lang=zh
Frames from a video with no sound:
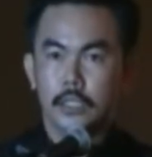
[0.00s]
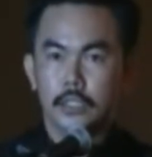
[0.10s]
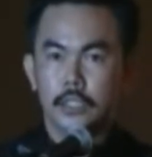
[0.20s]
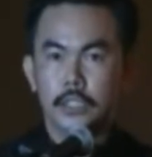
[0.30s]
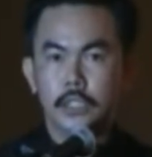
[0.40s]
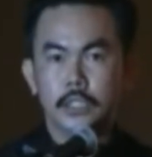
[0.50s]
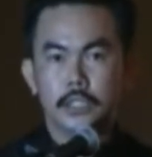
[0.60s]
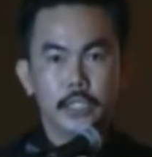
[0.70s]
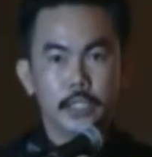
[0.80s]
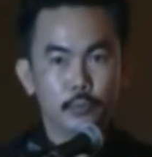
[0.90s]
你
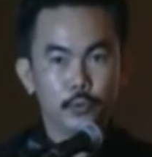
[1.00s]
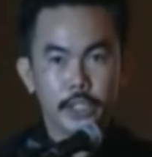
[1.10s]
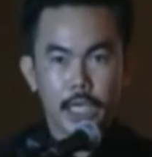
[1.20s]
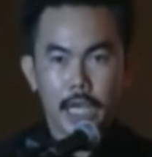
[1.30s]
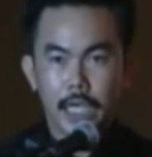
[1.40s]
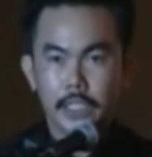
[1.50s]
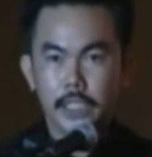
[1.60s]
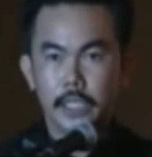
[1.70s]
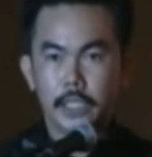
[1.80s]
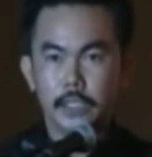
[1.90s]
在你目前的行
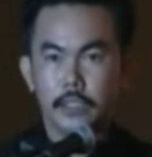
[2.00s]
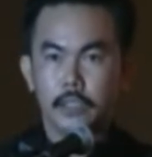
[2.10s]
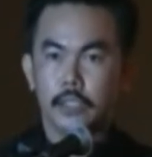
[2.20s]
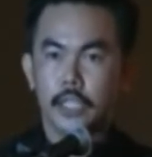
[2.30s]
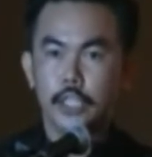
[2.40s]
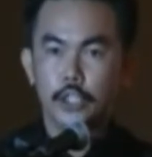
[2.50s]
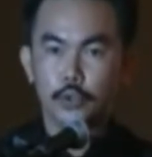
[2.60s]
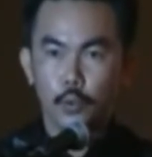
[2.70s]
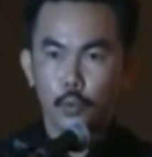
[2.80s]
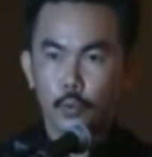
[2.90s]
业，给你
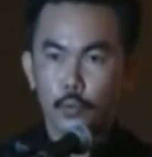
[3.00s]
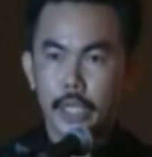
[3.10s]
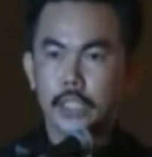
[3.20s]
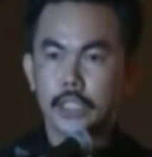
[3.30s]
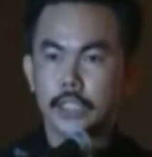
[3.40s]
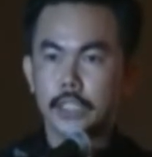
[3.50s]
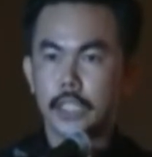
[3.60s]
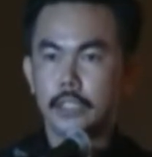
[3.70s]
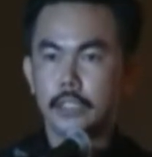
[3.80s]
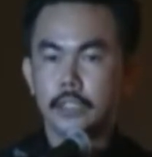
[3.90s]
多五年的时
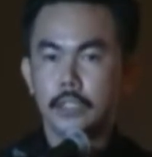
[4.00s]
间，